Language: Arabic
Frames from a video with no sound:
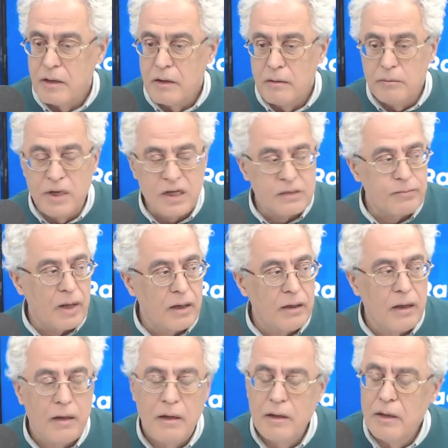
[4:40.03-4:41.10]

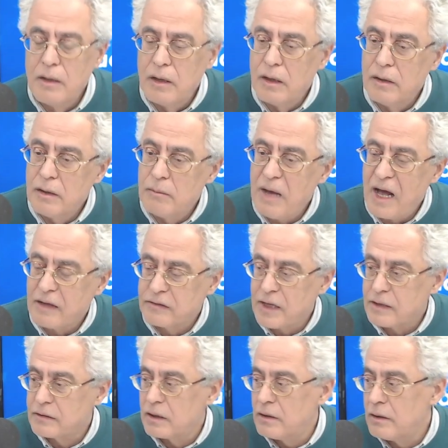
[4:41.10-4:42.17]
بالنسبه
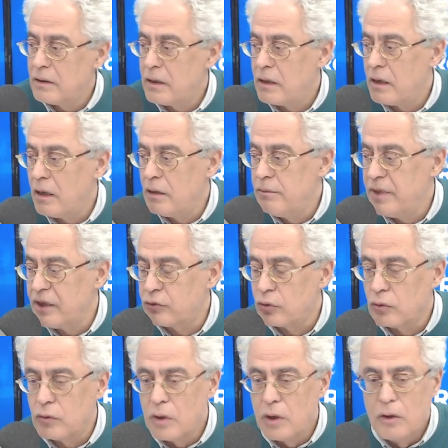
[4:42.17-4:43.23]
لمحطات
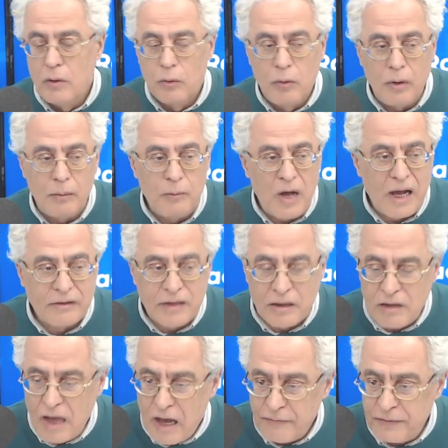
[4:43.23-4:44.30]
المترو ومحطات
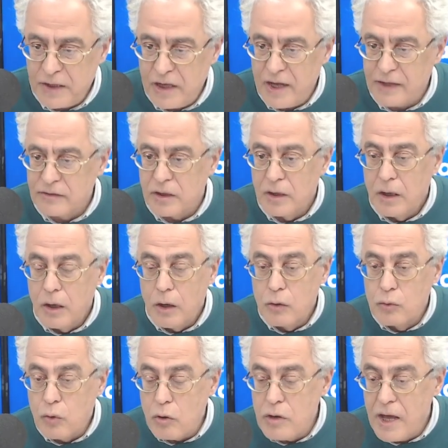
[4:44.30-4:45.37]
الحافلات
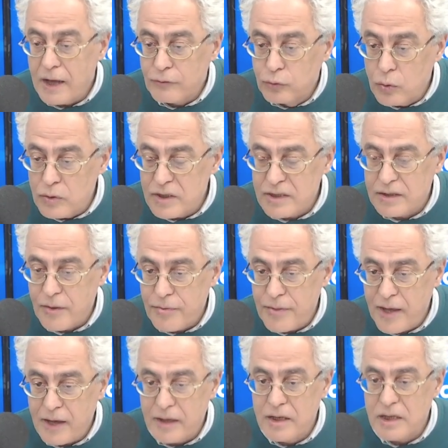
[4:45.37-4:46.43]
كلها دون
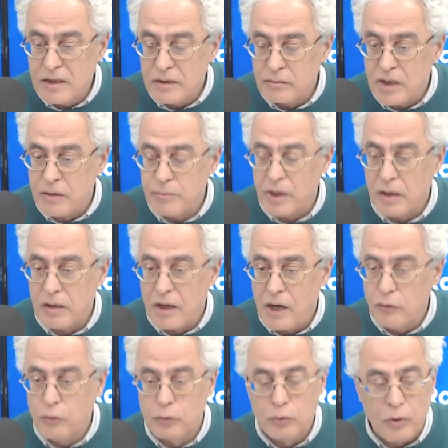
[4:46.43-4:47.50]
استثناء يلزم تطبيق
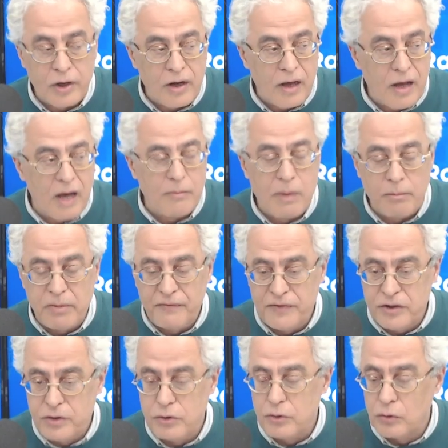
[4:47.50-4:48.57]
القانون والرقابه
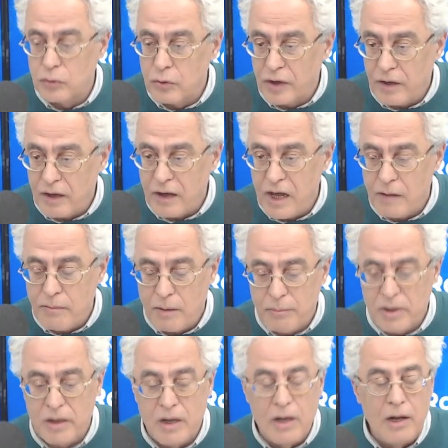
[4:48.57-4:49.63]
بالفيديو والرقابه
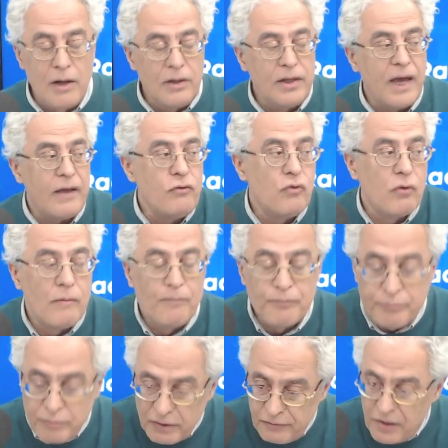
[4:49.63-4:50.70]
بال لانه
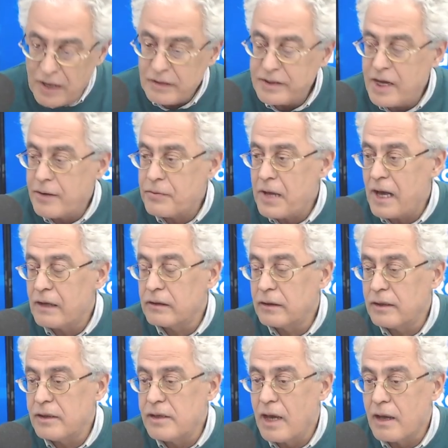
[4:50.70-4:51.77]
بالفعل كارثه
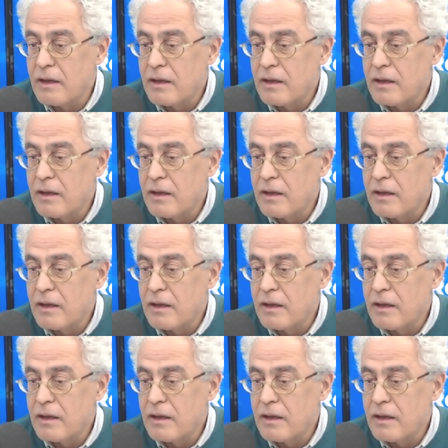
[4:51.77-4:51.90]
حقيقيه